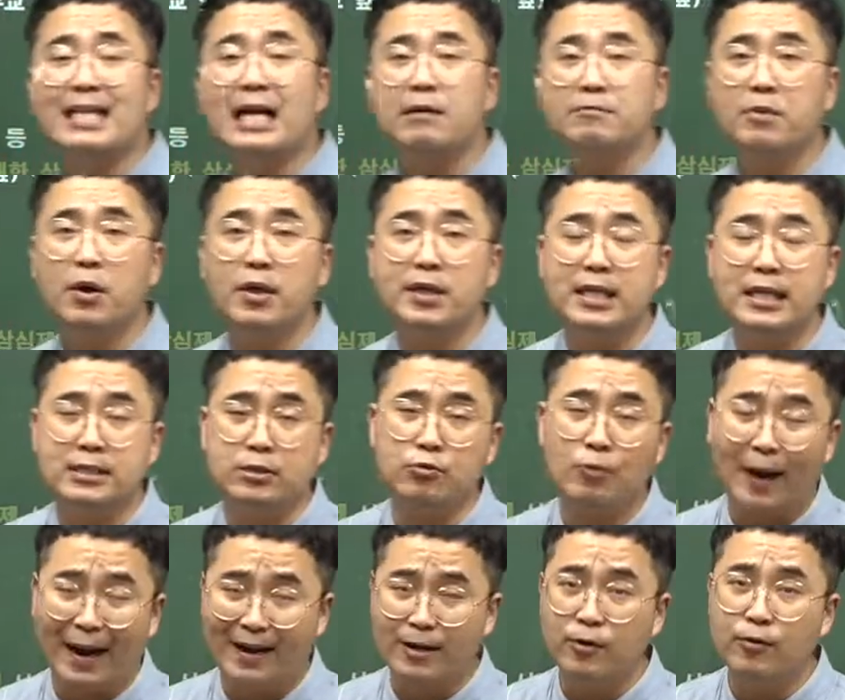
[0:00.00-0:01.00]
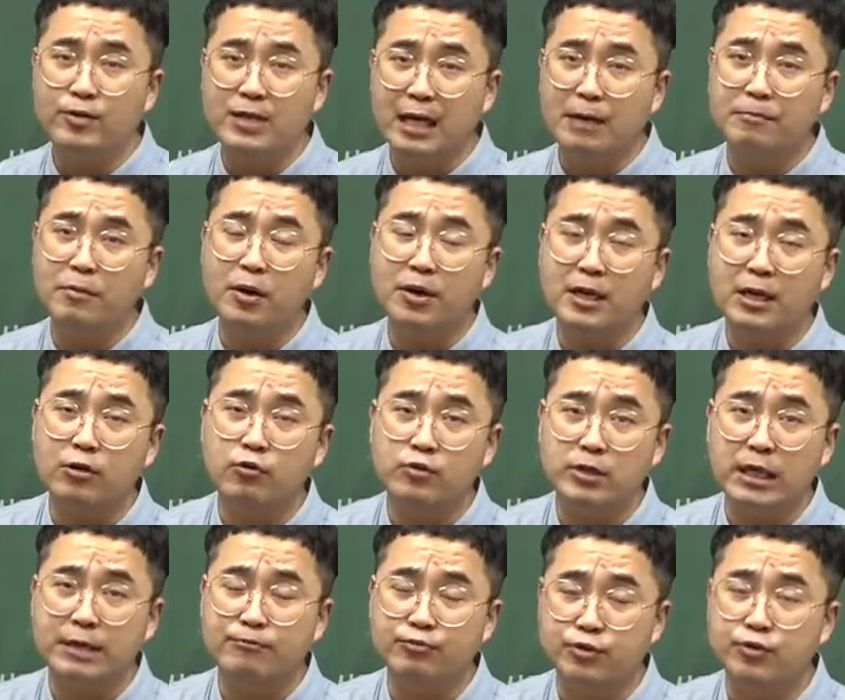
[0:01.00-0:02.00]
탕평이 돼서 완론 탕평이라고
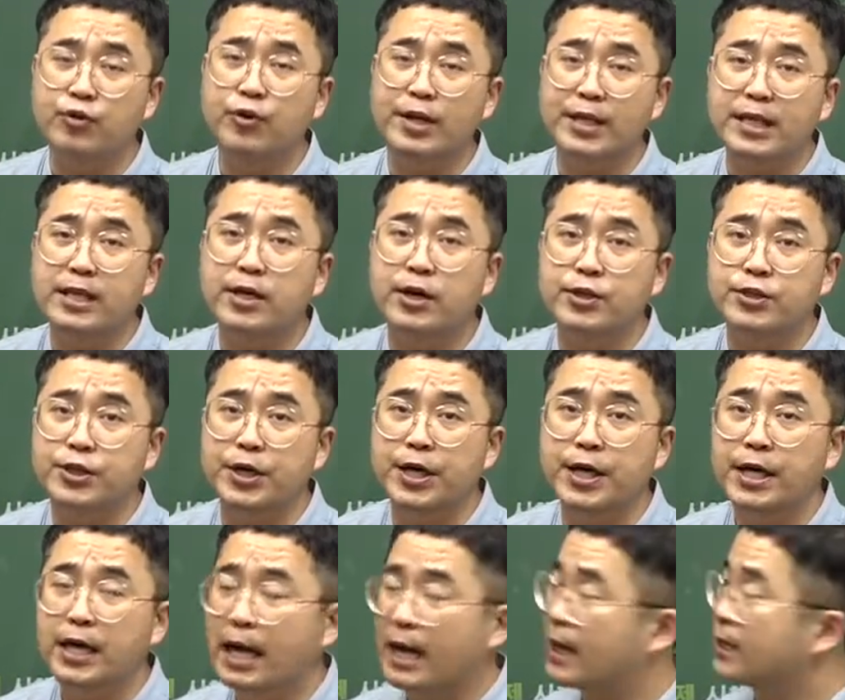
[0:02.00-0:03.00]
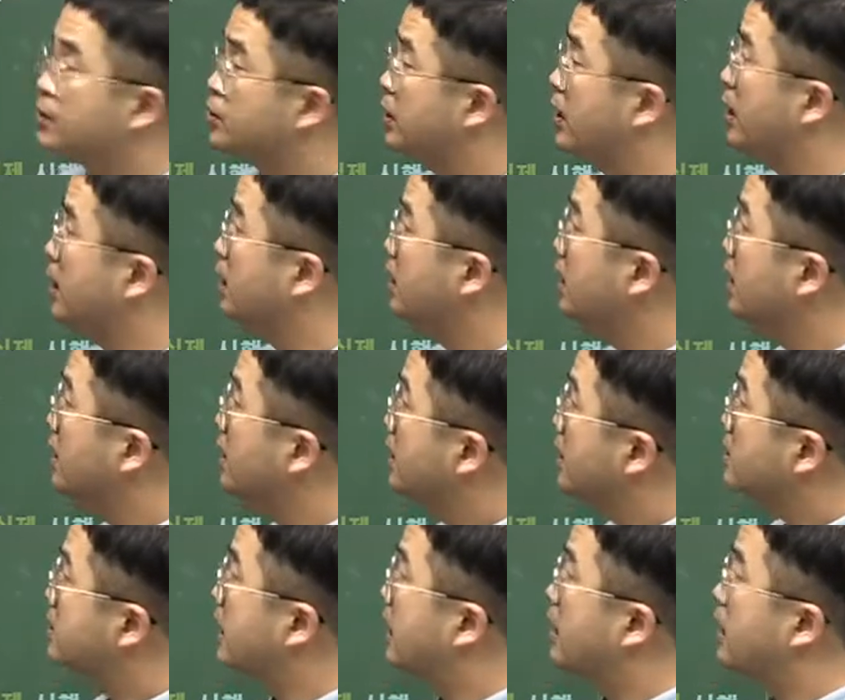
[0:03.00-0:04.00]
우리가 부르고 있는 거죠. 알겠죠?
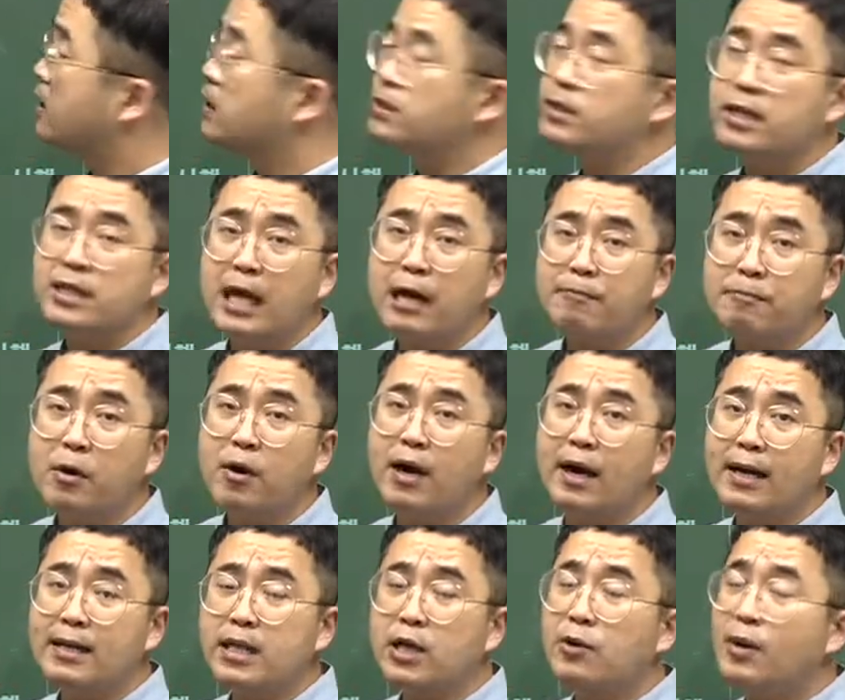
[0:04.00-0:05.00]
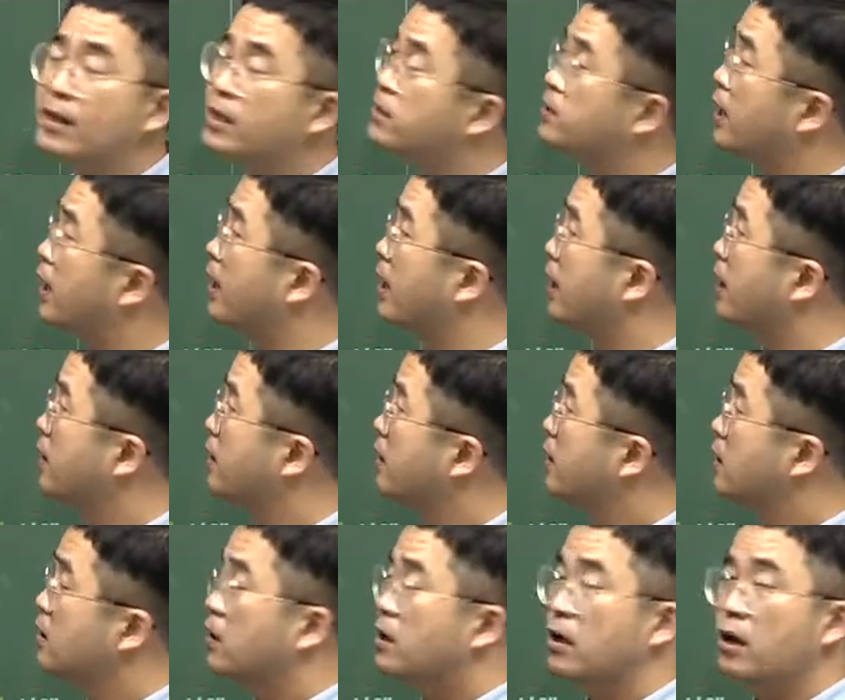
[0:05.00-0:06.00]
자, 그런데 탕평하겠다고 했는데
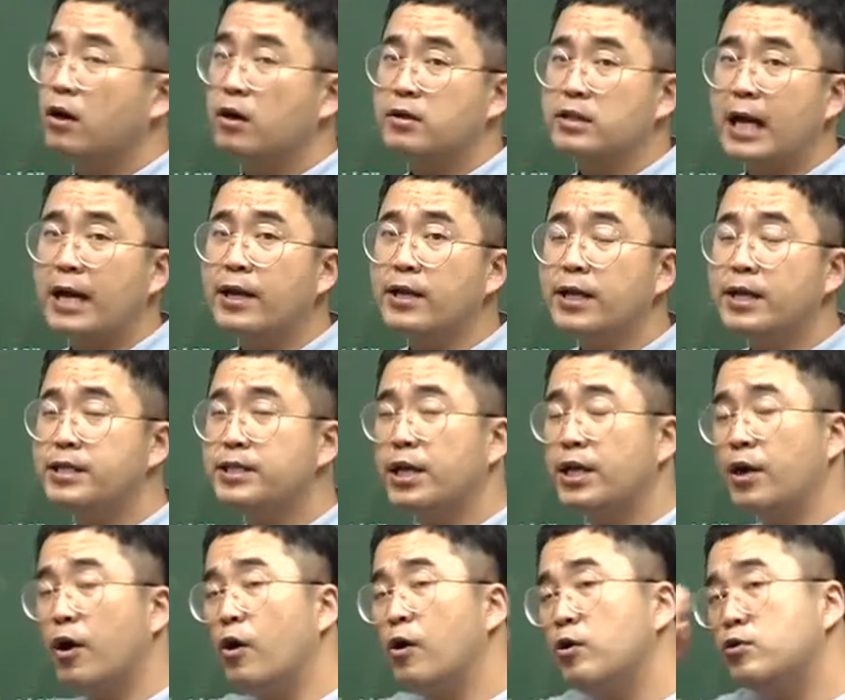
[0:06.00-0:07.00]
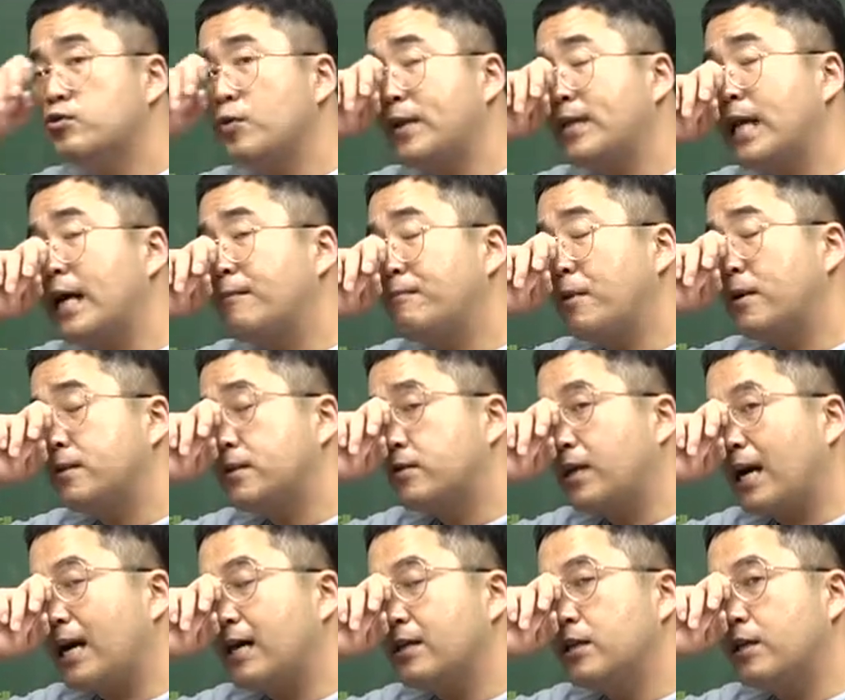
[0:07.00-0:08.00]
어, 당연히 이제 영조의 탕평에 대해서
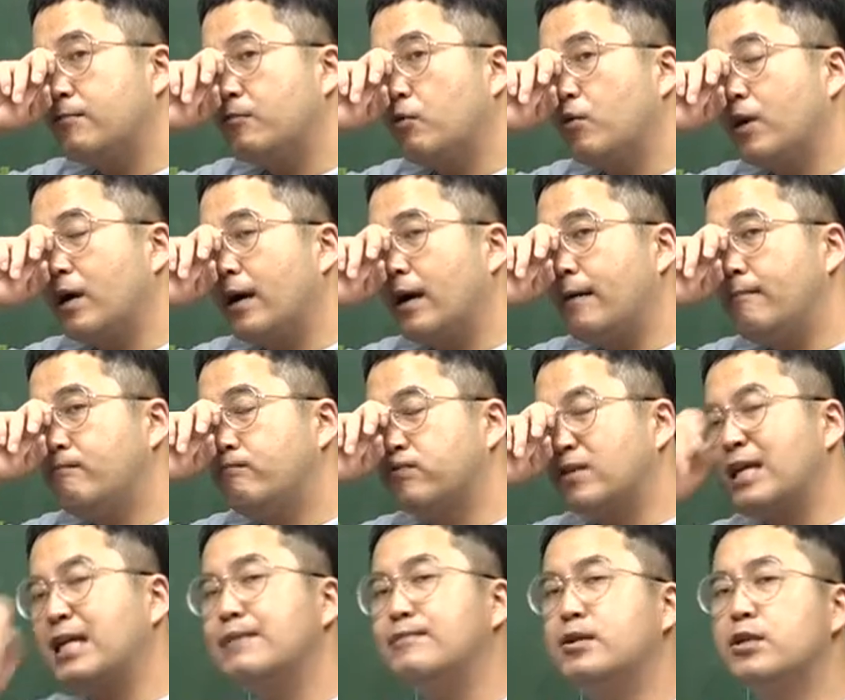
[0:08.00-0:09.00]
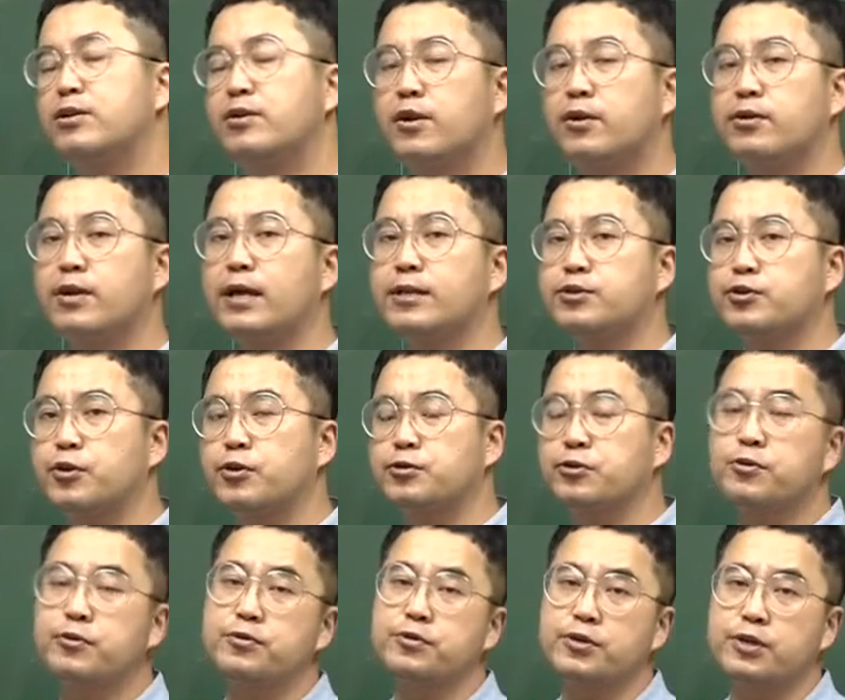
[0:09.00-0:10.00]
약간의 뭔가 불안함을 느꼈겠죠,
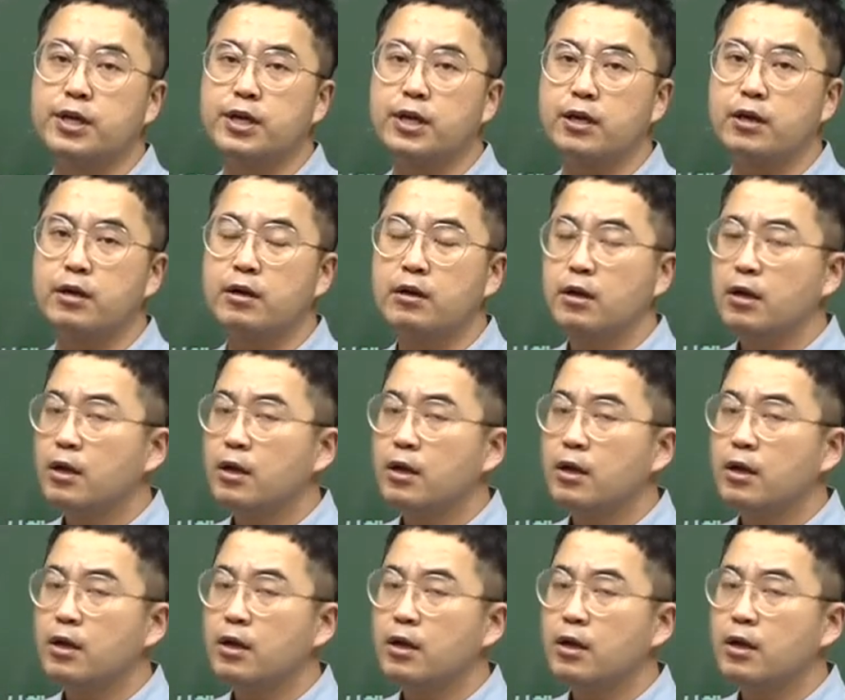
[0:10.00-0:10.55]
서론들이.